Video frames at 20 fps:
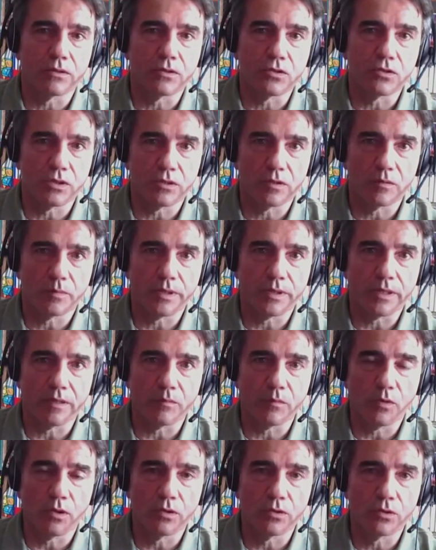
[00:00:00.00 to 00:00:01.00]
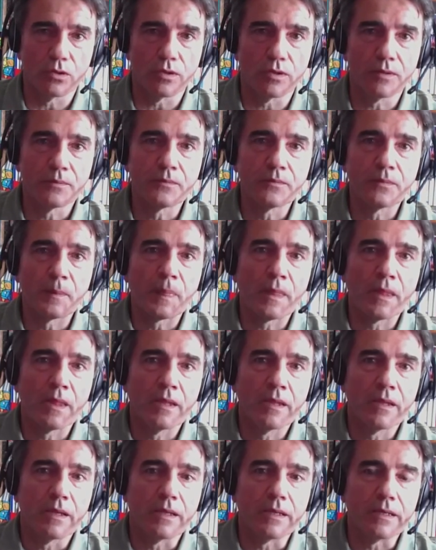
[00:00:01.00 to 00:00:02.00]
in giro per il mondo
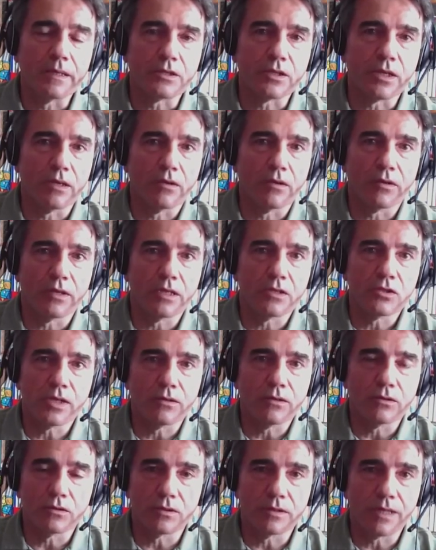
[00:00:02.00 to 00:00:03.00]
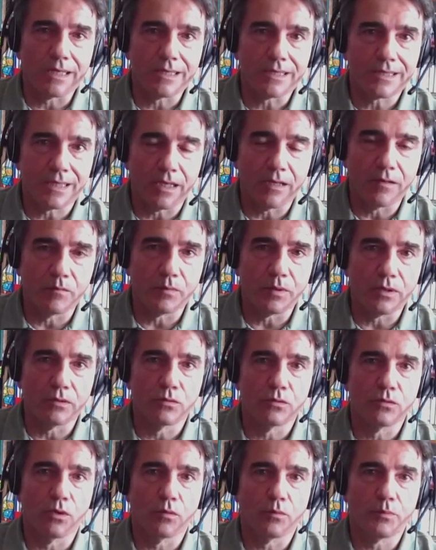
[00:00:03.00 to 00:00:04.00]
eh, mm. cioè, le ONG hanno da sempre
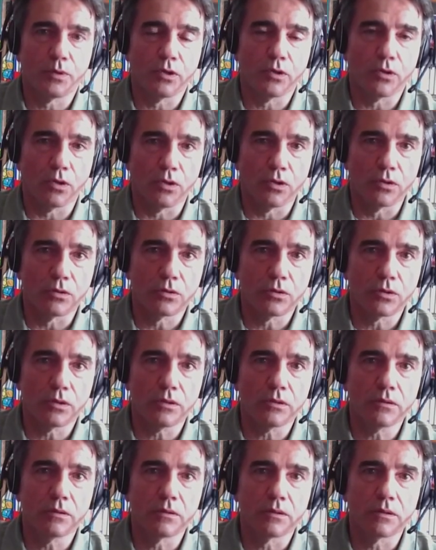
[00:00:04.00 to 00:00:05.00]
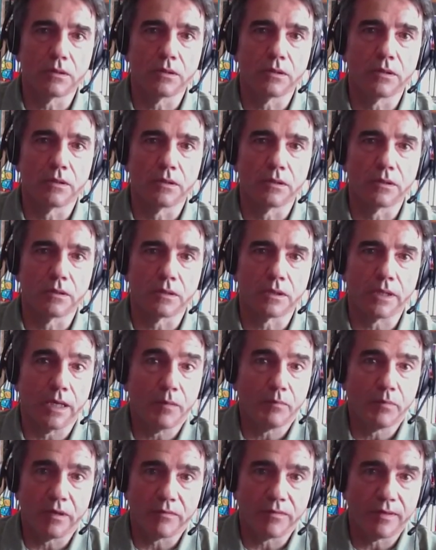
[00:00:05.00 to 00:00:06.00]
un doppio conto eh, che
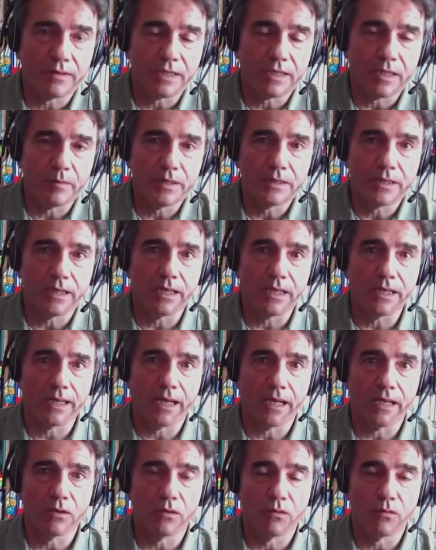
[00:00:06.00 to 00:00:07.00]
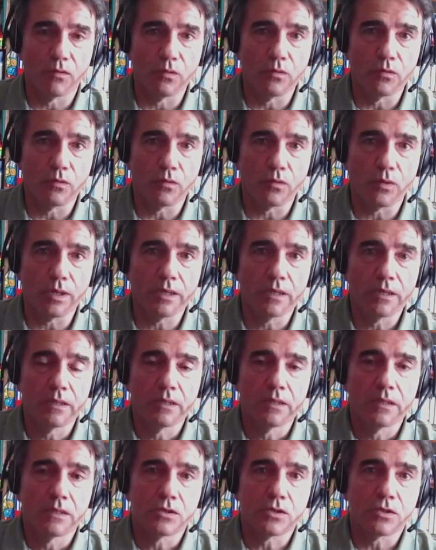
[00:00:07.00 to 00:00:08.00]
è perfettamente legale ovunque,
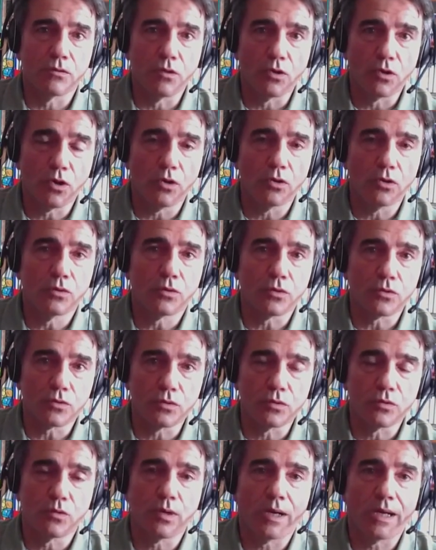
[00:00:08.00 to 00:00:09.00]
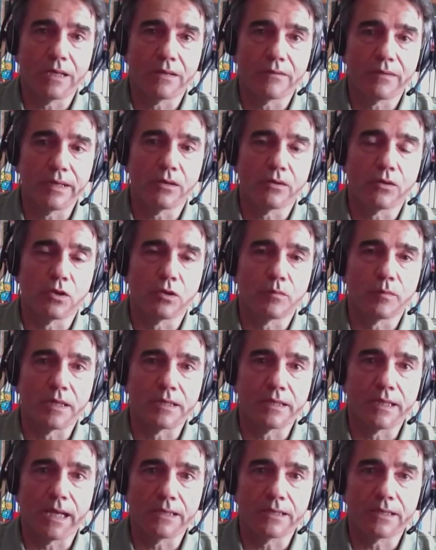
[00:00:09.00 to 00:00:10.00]
c'è un conto sul quale vengono
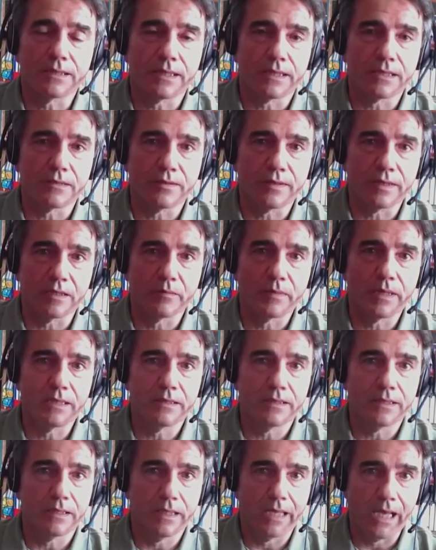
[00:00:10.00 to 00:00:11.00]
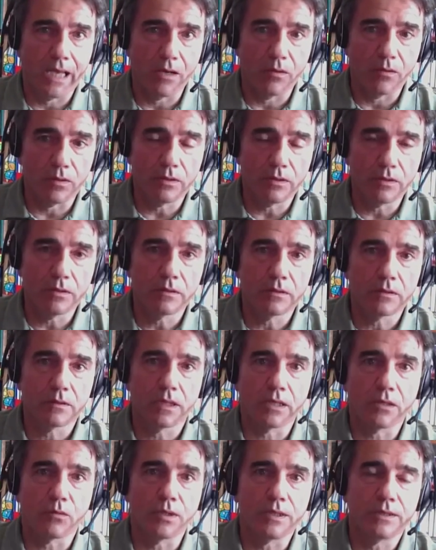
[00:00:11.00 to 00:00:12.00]
mandati i trasferimenti in euro
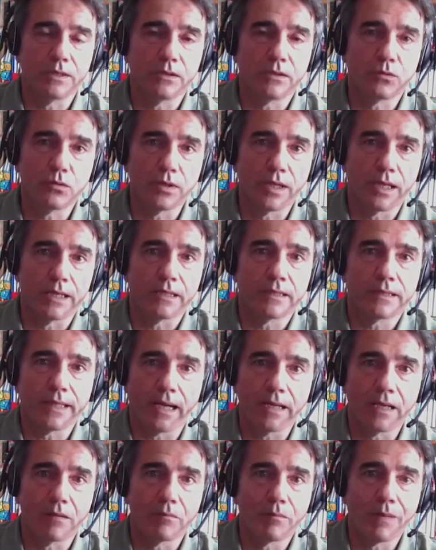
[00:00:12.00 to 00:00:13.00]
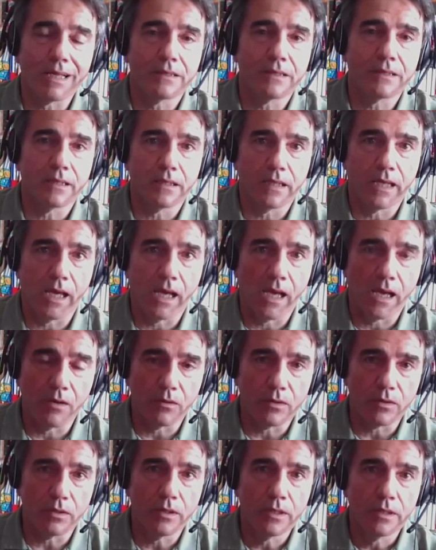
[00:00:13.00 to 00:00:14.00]
e quindi tu dall'Italia mandi gli
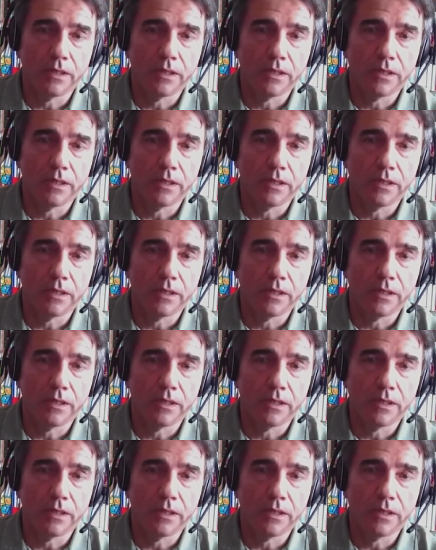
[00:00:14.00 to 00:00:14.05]
euro,